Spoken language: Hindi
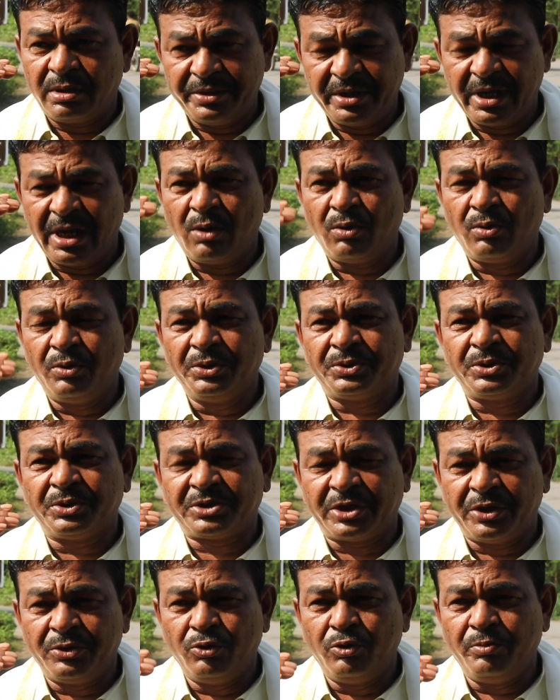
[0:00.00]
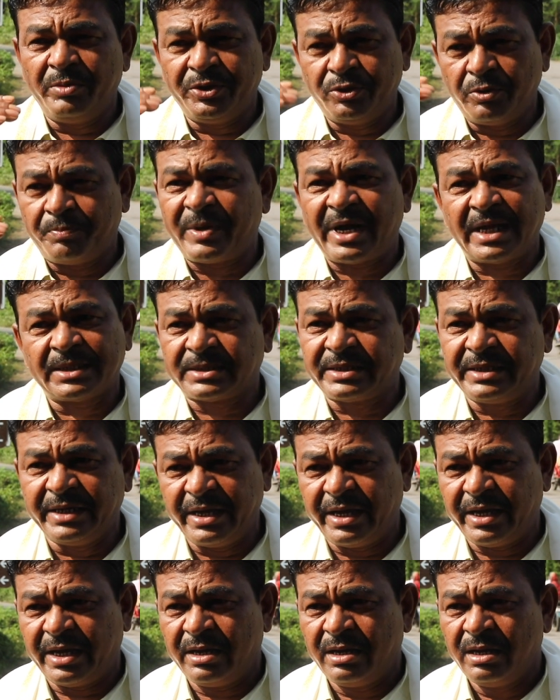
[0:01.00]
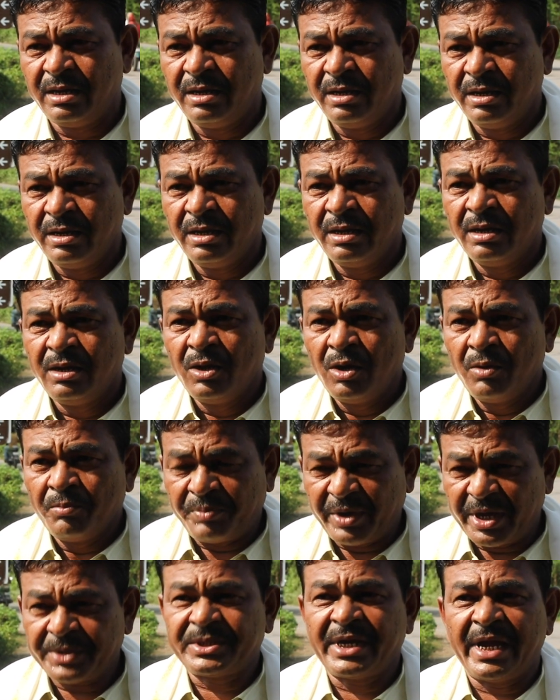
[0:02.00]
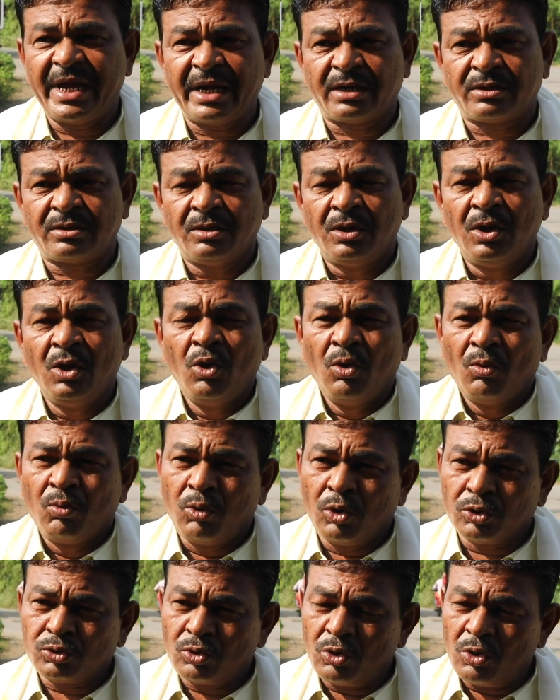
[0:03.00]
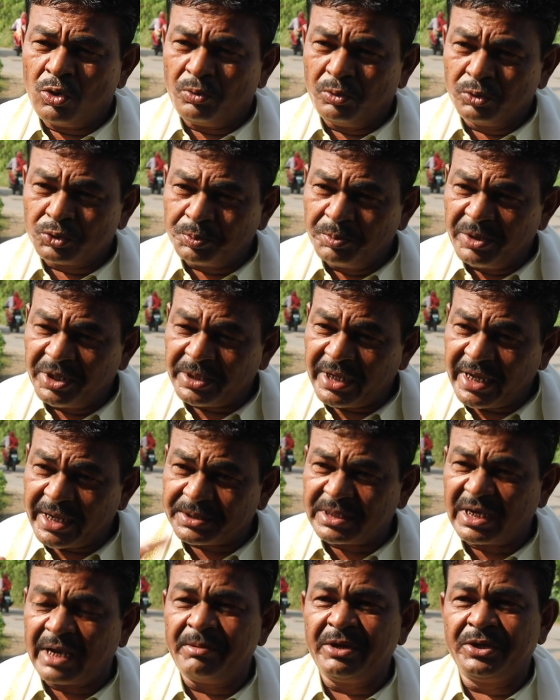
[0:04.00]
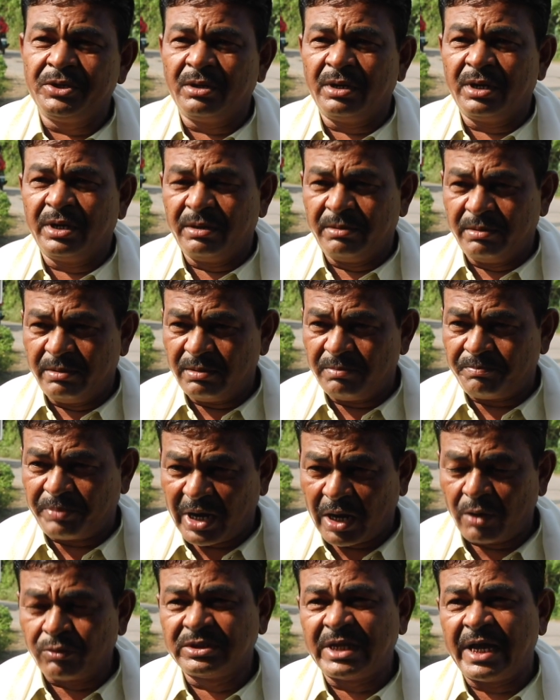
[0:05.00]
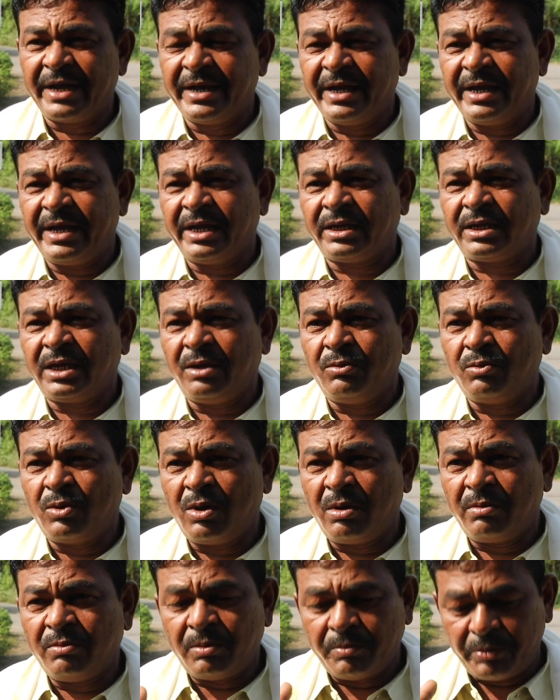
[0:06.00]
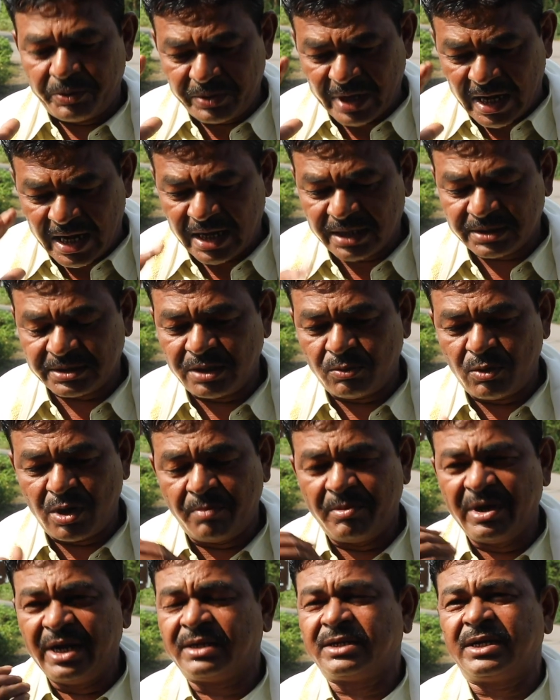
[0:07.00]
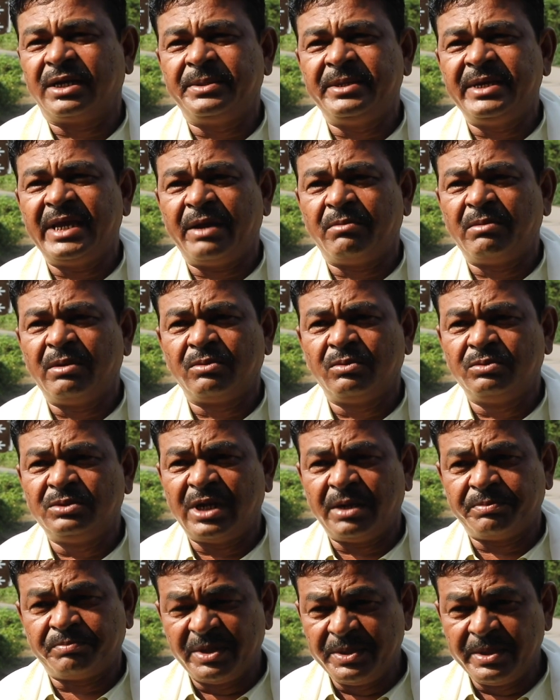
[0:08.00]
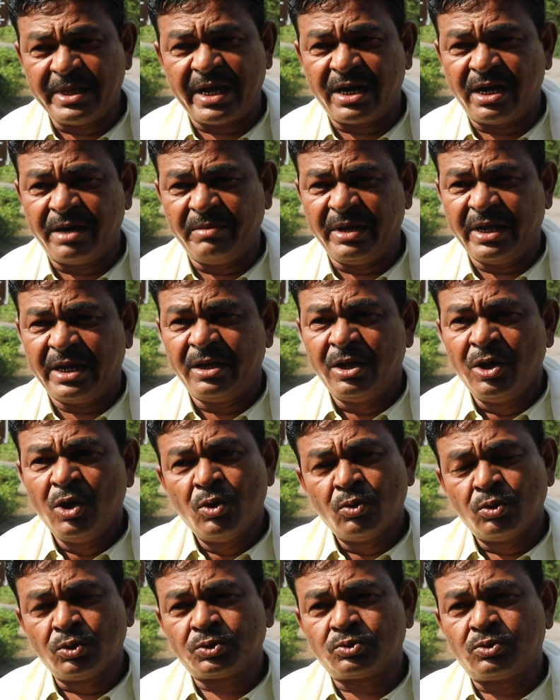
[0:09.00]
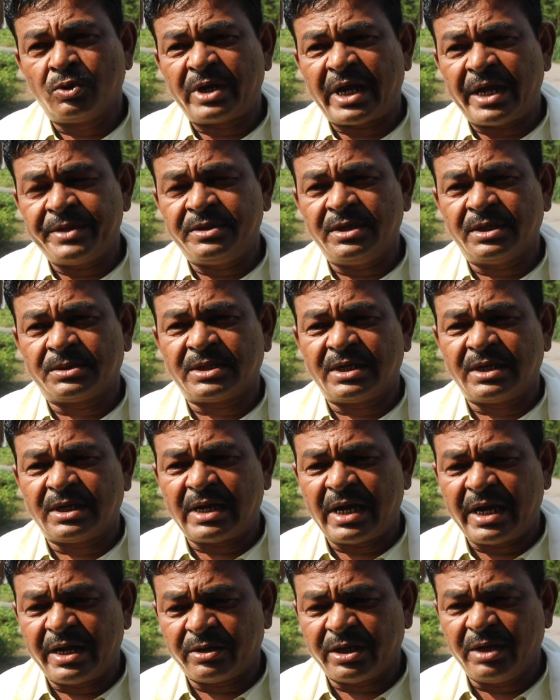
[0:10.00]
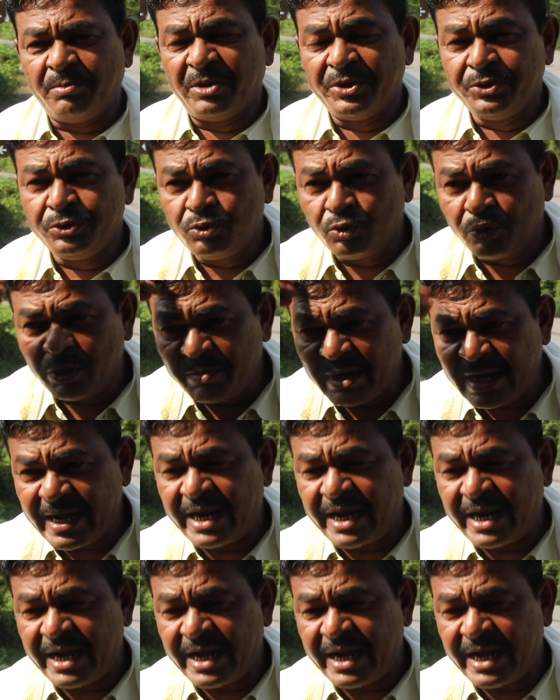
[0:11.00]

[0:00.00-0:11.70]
यहाँ उन्नीस में जो पास की है पैसा एक्ट वो तो उसमें तो ऐसा भी जो प्रावधान है कि वो यहाँ से वो अमल कर दिया है गुजरात बंधारण में उसको राज्य सरकार की मंजूरी भी